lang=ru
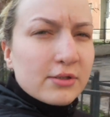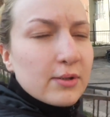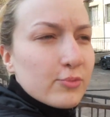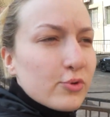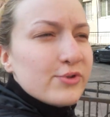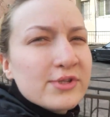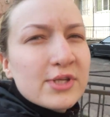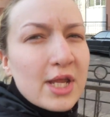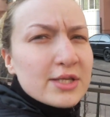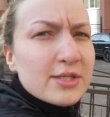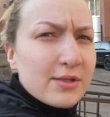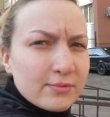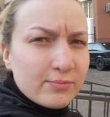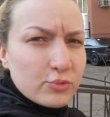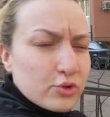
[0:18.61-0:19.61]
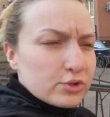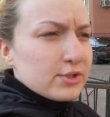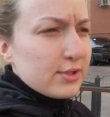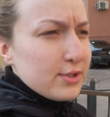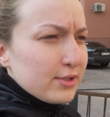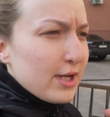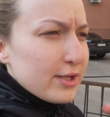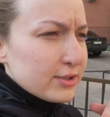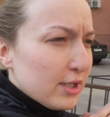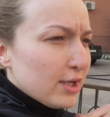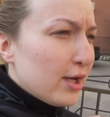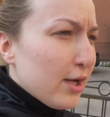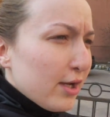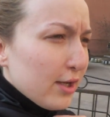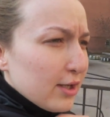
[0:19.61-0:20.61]
Кому интересно, можете задать
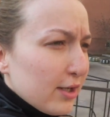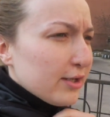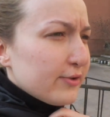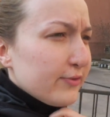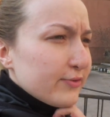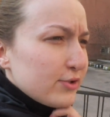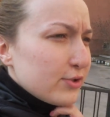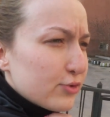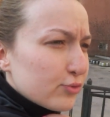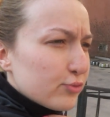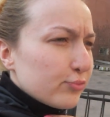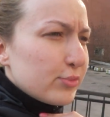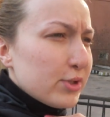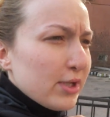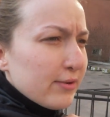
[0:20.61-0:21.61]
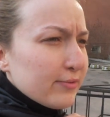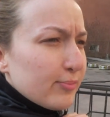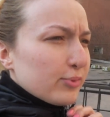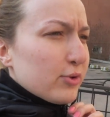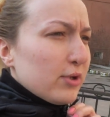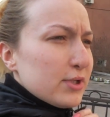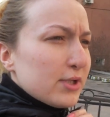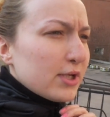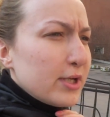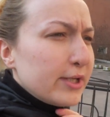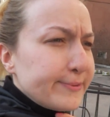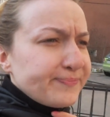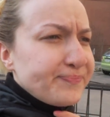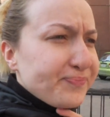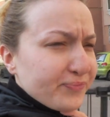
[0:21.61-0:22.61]
внизу у меня вопрос.
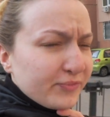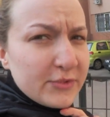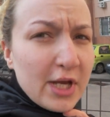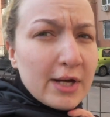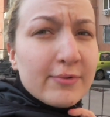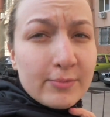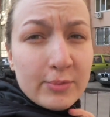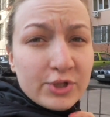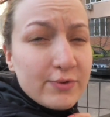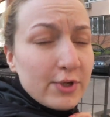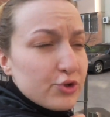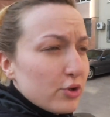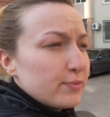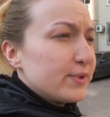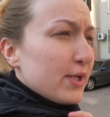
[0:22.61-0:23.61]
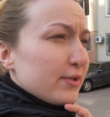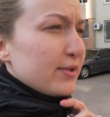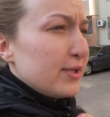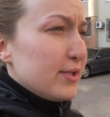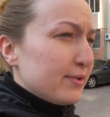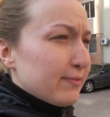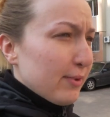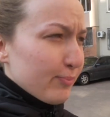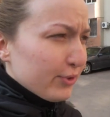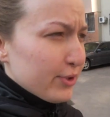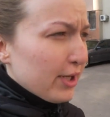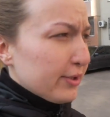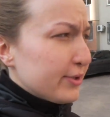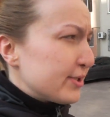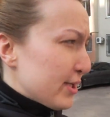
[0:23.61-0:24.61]
Я вам отвечу обязательно, если вам
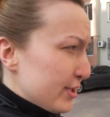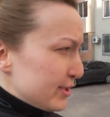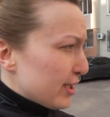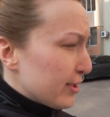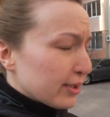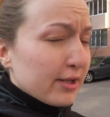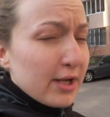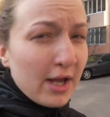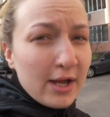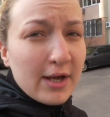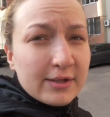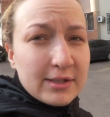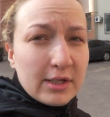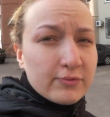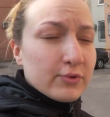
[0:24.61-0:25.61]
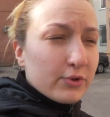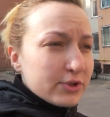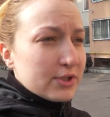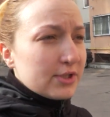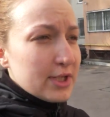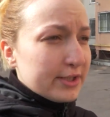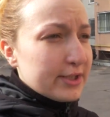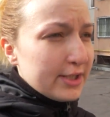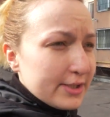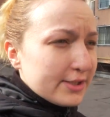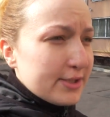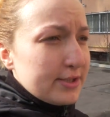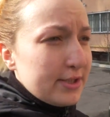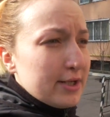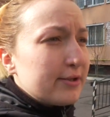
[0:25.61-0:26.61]
понравился оттенок. Так вот, сделала я
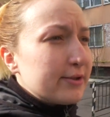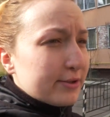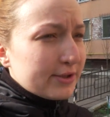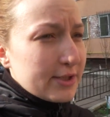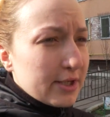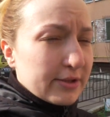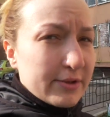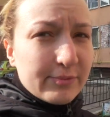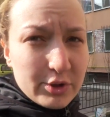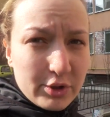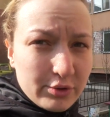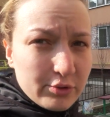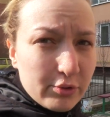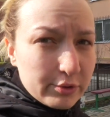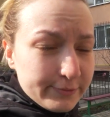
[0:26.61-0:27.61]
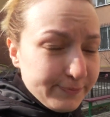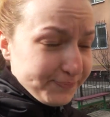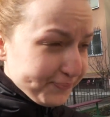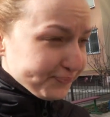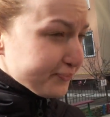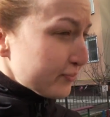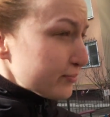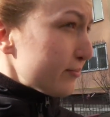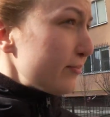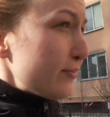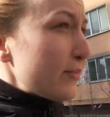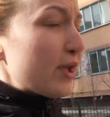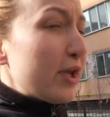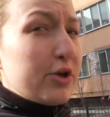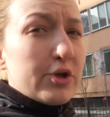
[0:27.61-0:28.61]
сидела, делала маникюр,
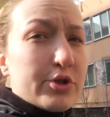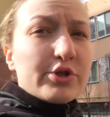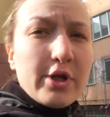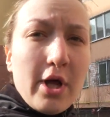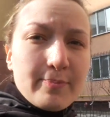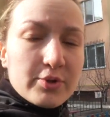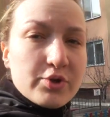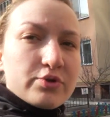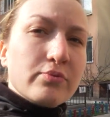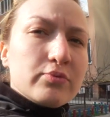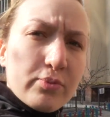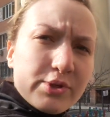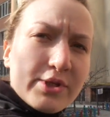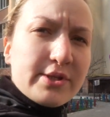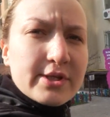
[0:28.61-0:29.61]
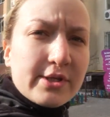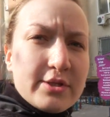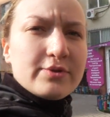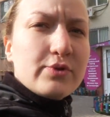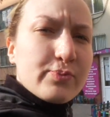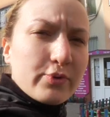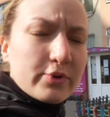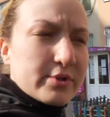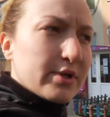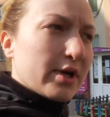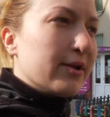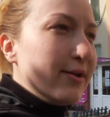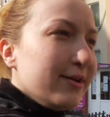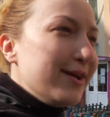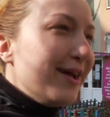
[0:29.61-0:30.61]
я решила, почему бы не сходить в спортзал?